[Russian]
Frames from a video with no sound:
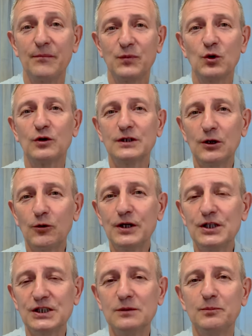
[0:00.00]
Но ну, вот такой
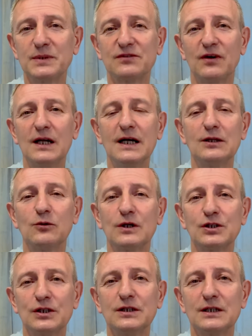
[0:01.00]
режим позволяет
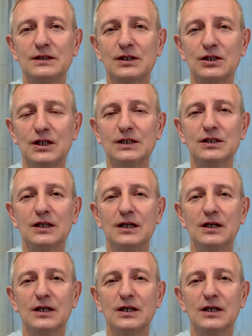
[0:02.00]
Лукашенко держать